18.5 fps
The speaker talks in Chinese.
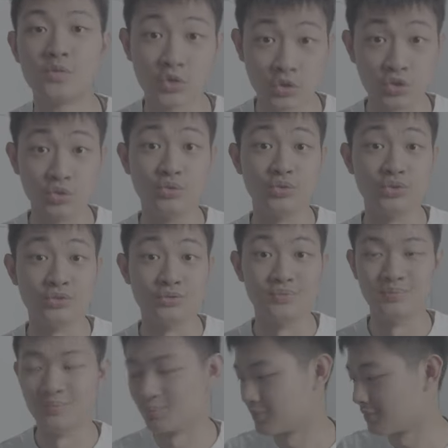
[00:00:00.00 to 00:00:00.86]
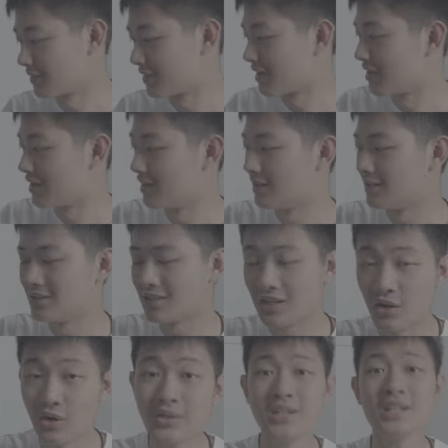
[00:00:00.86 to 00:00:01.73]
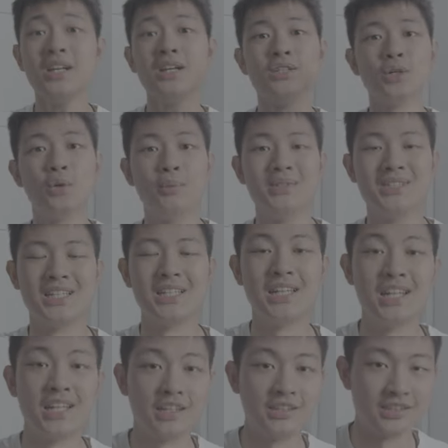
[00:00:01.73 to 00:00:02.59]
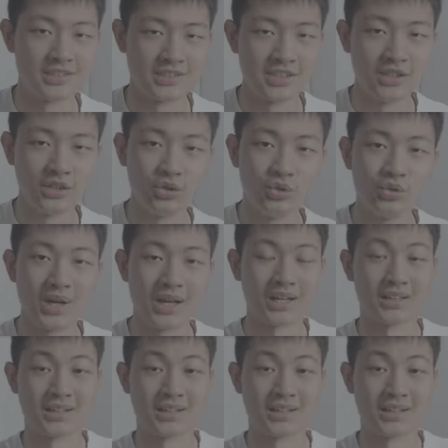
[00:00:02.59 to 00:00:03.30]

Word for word: 就是，OK，那这我们今天的 Gaston l u g a